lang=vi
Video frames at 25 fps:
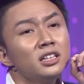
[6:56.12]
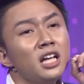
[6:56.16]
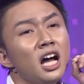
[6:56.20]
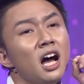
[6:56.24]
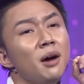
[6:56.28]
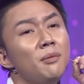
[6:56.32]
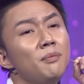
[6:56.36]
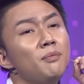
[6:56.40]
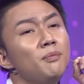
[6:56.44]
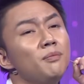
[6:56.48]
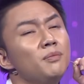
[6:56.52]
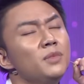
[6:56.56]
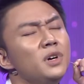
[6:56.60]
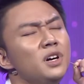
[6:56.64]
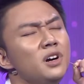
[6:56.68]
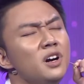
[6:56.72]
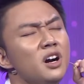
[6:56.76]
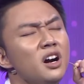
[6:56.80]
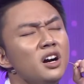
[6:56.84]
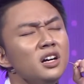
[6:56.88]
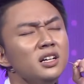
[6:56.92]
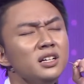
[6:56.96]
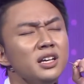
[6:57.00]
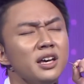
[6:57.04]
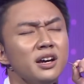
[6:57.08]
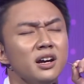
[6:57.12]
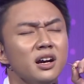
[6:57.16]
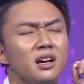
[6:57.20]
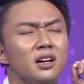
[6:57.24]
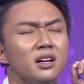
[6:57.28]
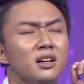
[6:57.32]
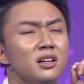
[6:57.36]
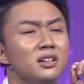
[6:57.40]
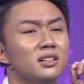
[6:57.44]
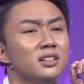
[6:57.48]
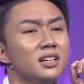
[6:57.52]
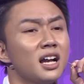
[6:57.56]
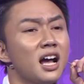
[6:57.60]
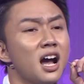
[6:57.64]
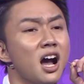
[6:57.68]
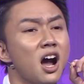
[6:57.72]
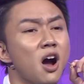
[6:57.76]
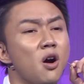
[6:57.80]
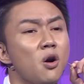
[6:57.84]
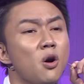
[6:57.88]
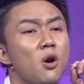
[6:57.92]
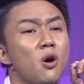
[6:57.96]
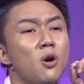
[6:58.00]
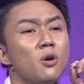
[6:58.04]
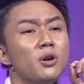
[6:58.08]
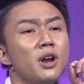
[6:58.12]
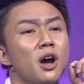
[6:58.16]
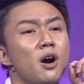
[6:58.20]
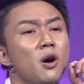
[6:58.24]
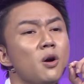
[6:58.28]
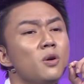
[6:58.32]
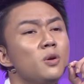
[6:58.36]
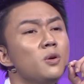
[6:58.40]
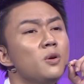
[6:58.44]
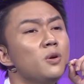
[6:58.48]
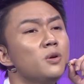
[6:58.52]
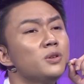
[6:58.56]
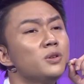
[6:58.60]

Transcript: thầm ước nhưng nào đâu